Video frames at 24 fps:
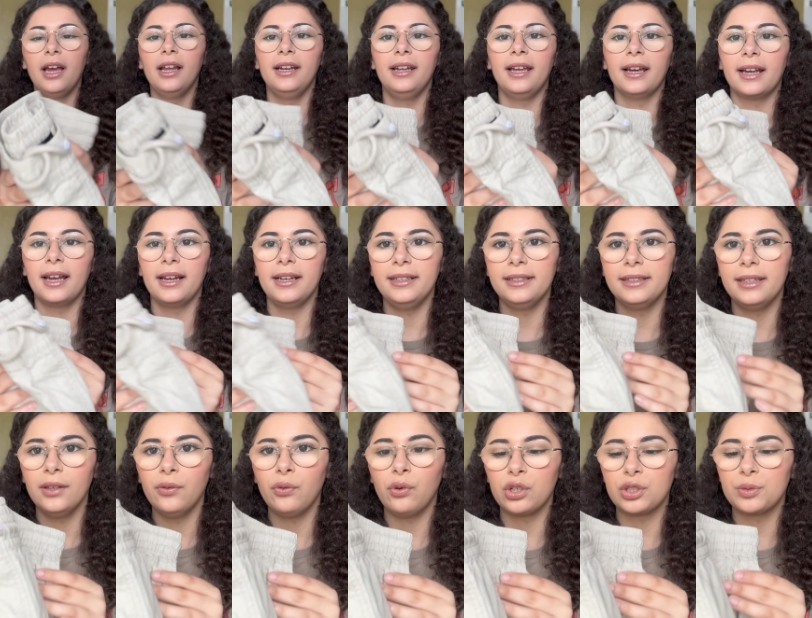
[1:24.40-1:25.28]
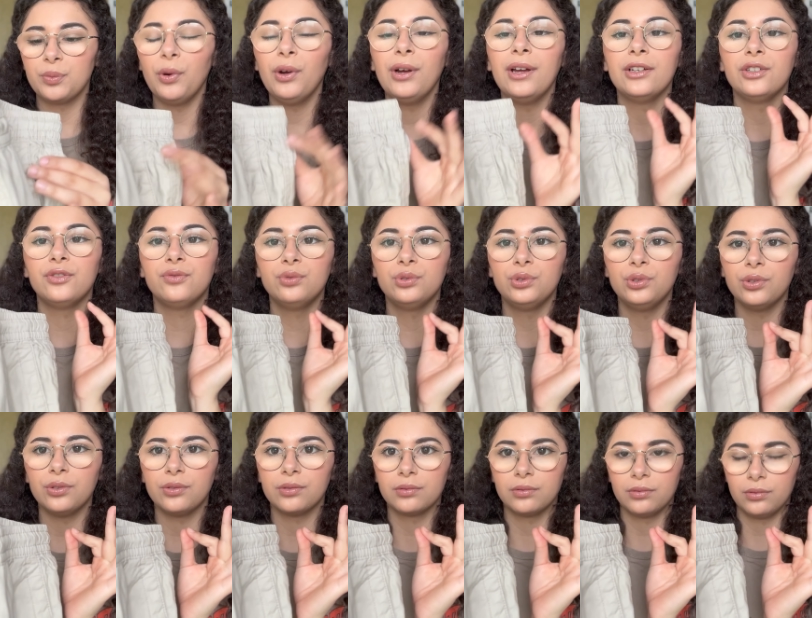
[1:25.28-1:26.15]
La qualité, franchement, je vous
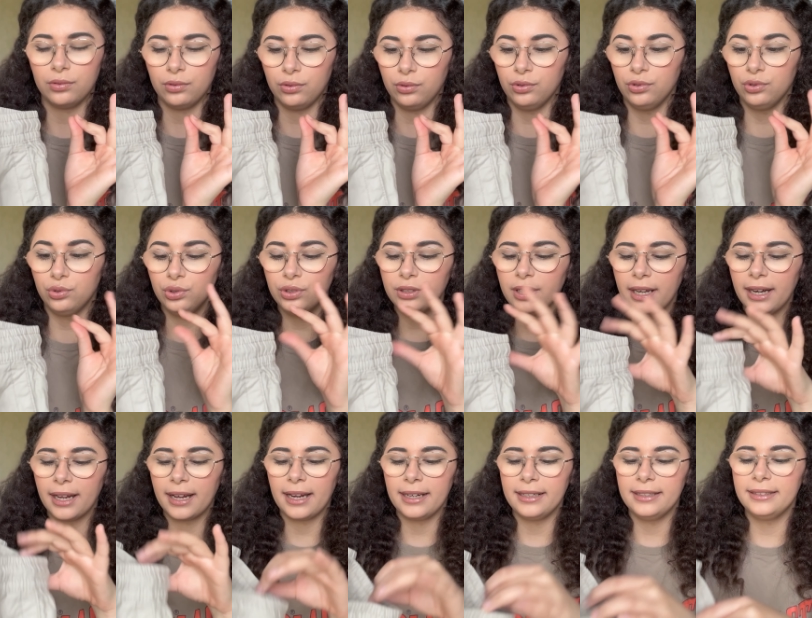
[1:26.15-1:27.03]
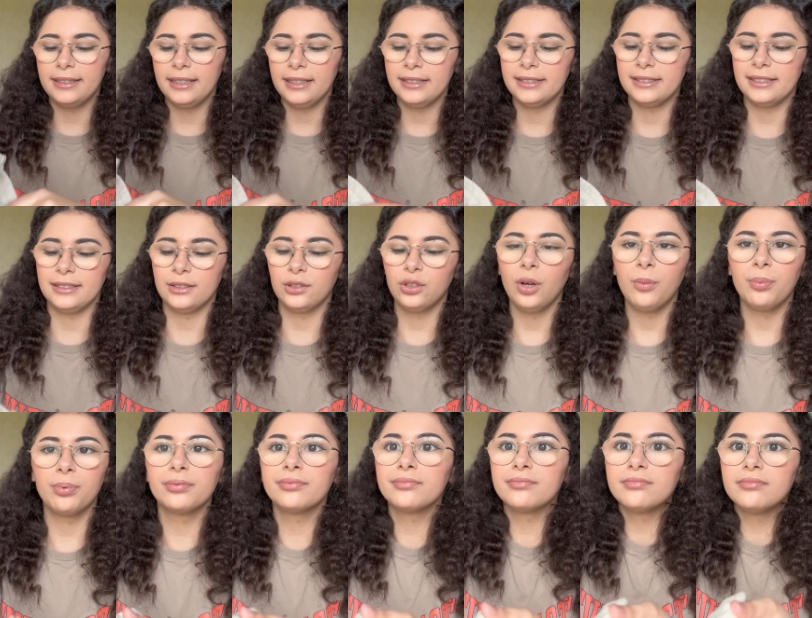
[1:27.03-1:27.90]
jure, euh, juste à la qualité, c'est top.
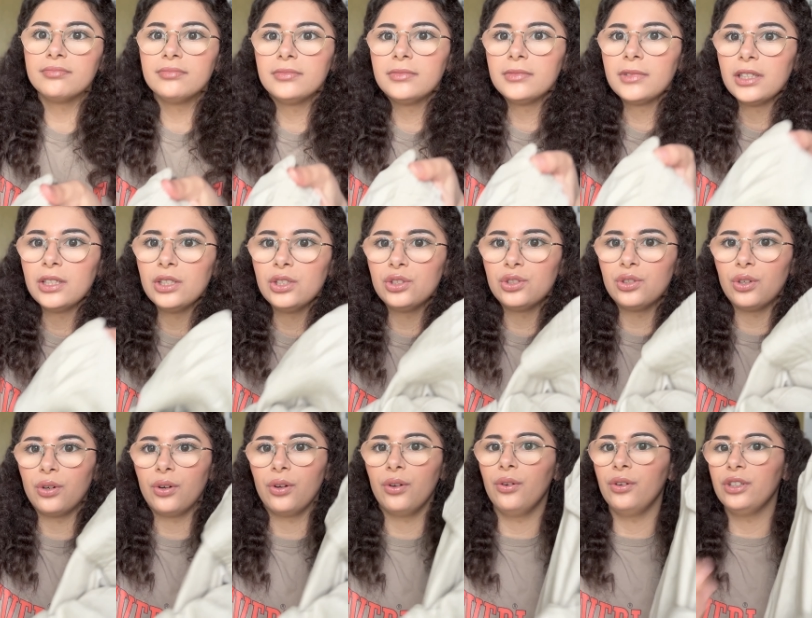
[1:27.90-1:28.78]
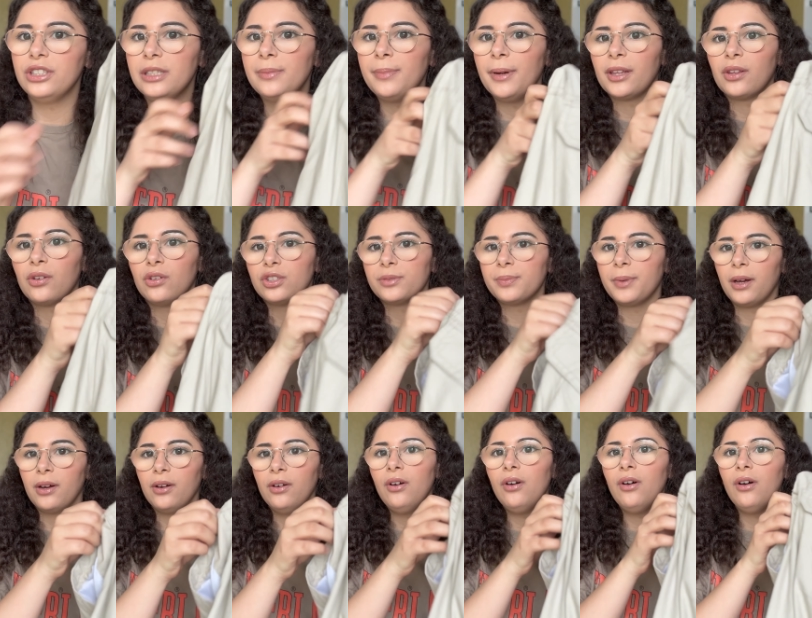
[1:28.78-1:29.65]
Genre, euh, c'est pas
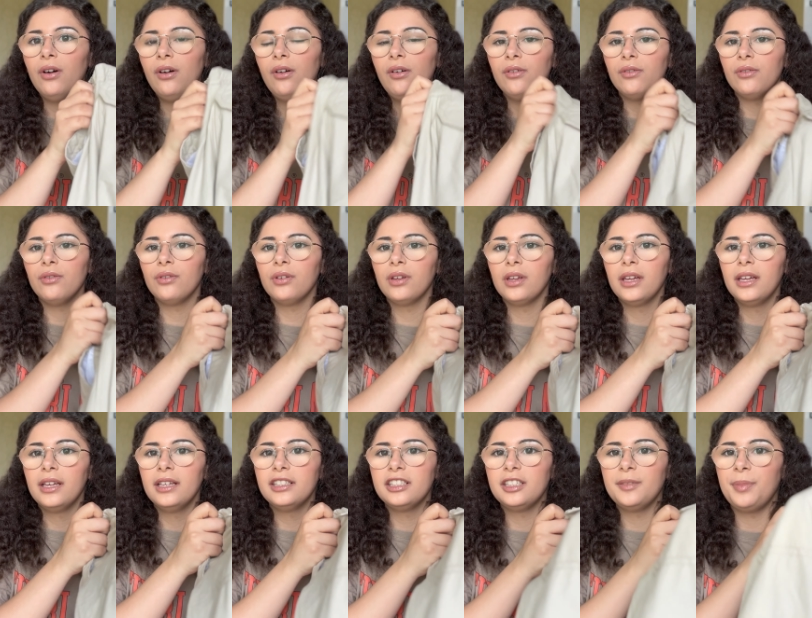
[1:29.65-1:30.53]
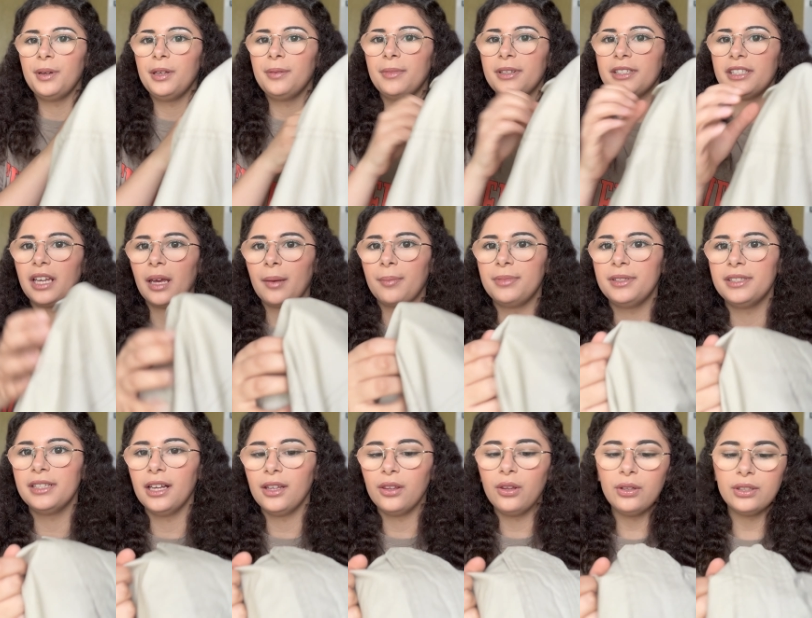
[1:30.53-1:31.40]
transparent, euh, c'est pas une matière
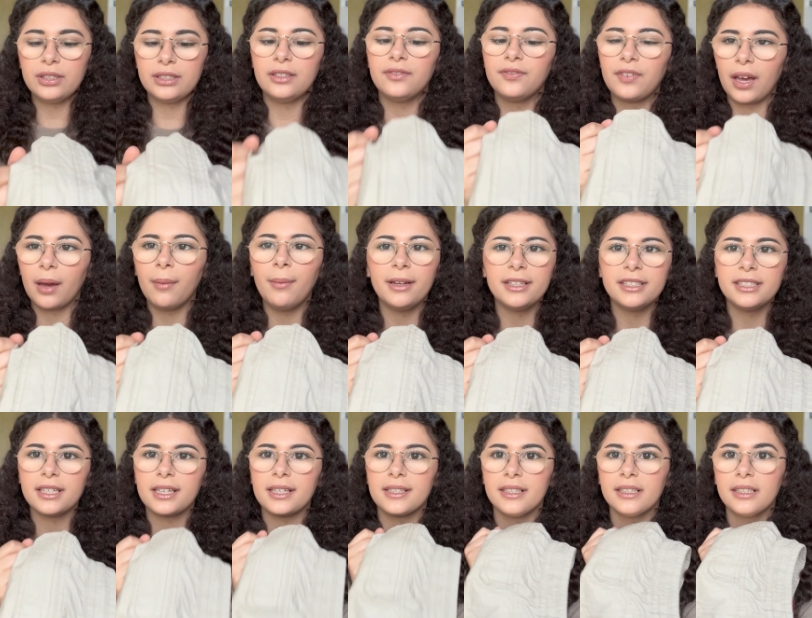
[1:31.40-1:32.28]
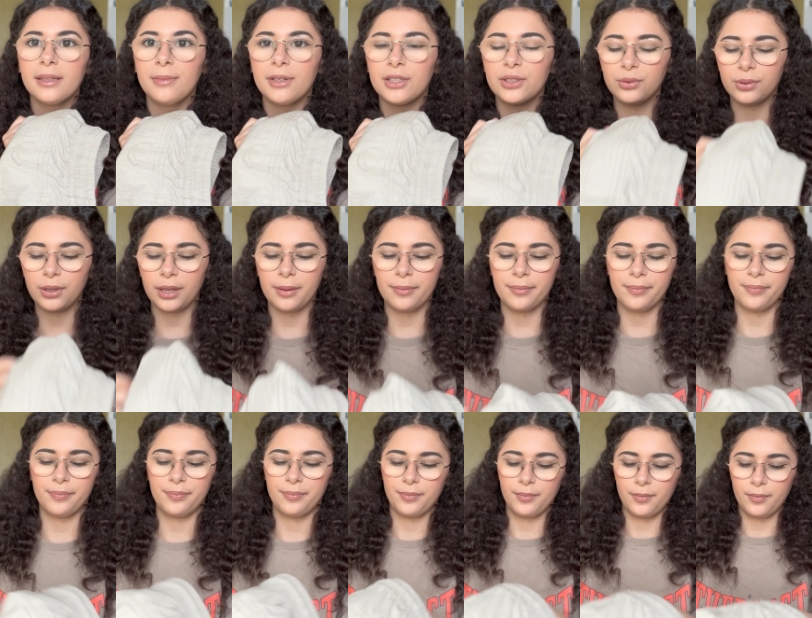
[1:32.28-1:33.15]
bizarre. Non, c'est une vraie matière et ça, ça m'a choqué.
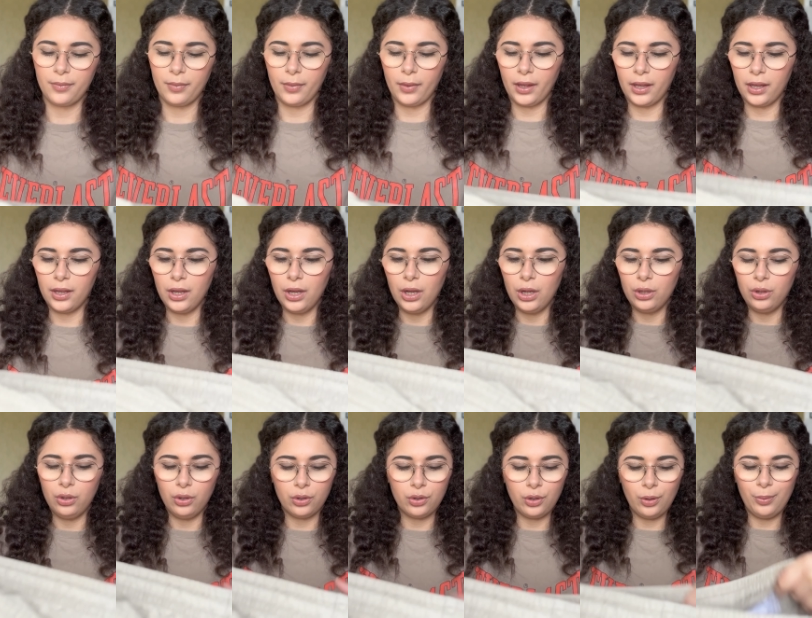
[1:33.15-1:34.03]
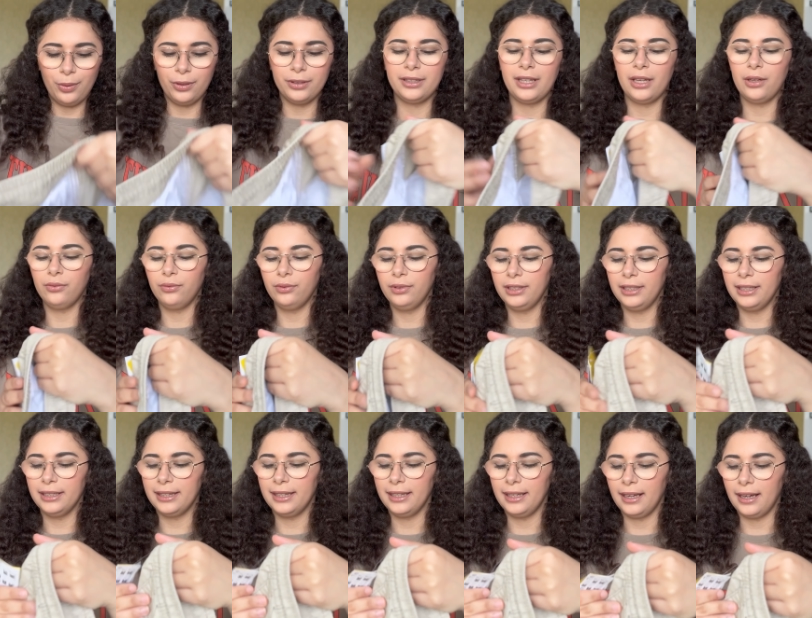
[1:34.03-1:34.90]
Donc, le pantalon, il
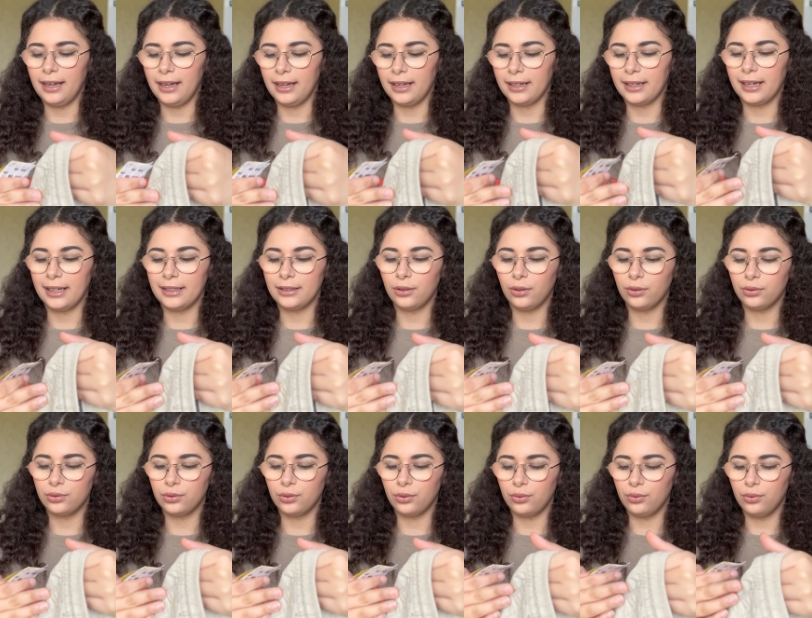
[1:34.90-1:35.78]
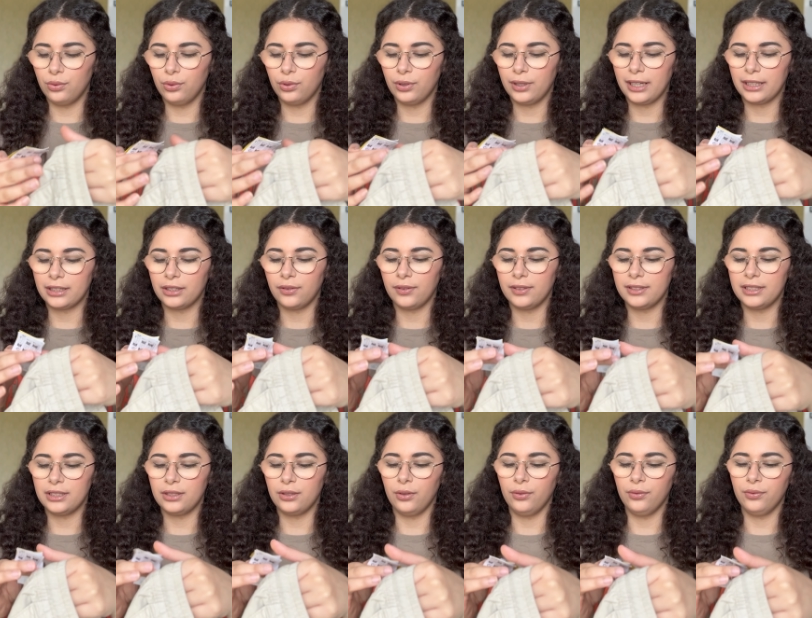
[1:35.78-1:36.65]
était à
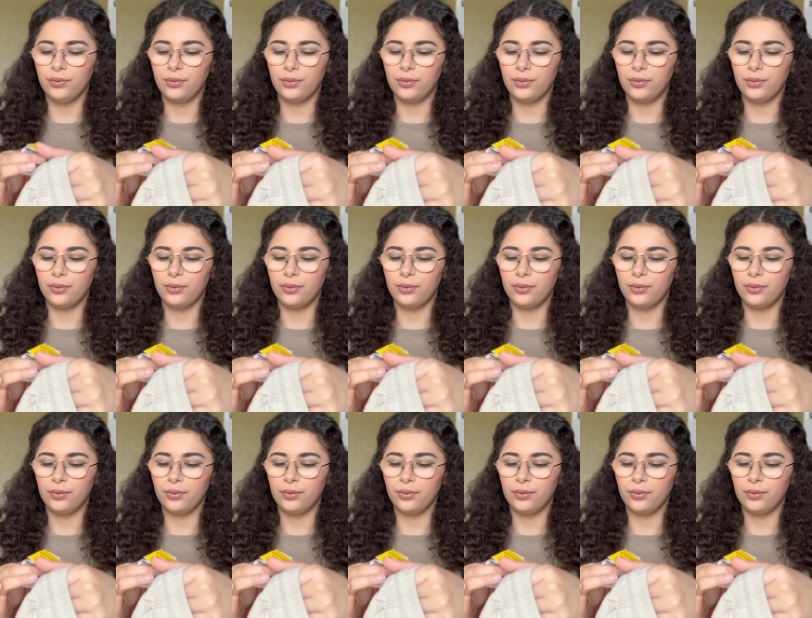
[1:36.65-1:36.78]
14,99€.